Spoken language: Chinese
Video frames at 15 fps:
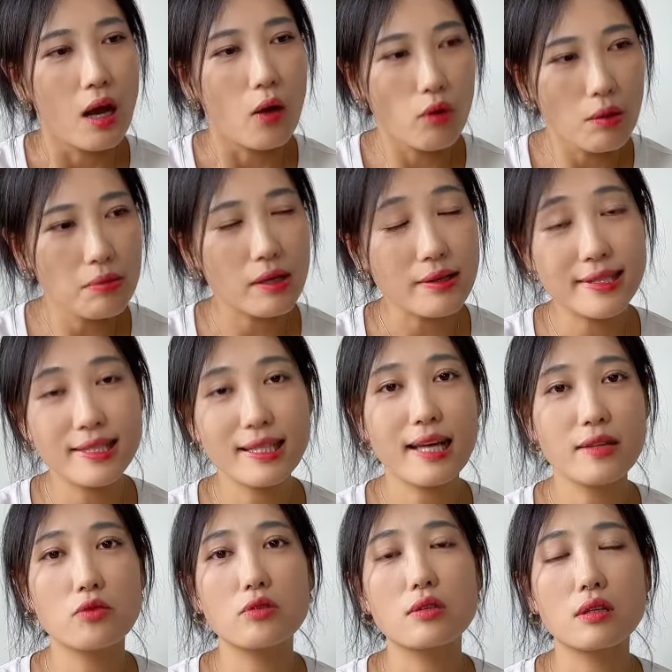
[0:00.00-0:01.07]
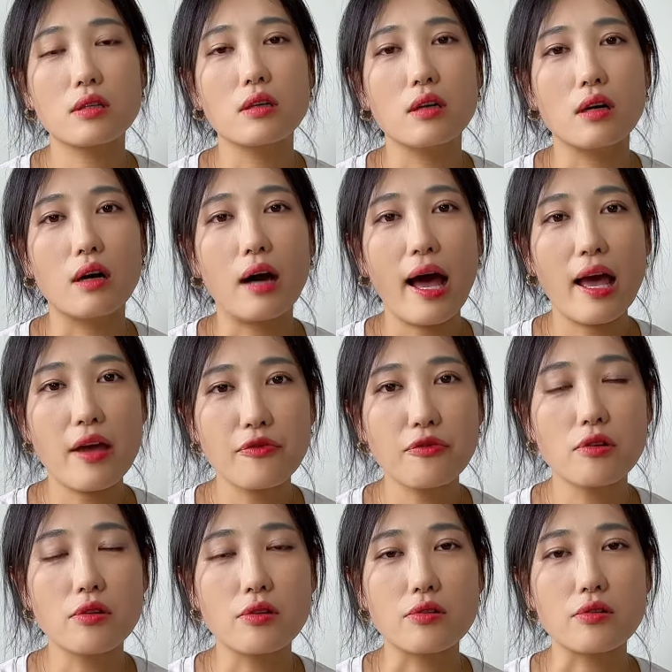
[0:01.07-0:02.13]
我比较期待的就是这个
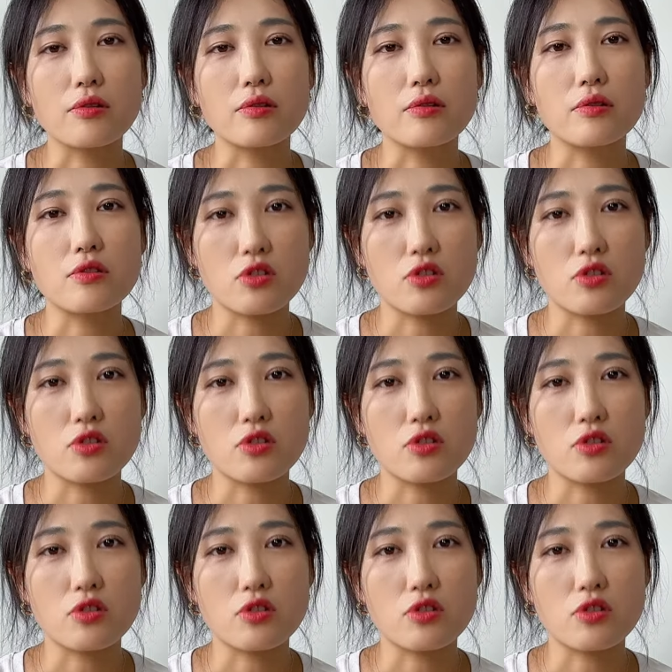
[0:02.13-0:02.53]
iPhone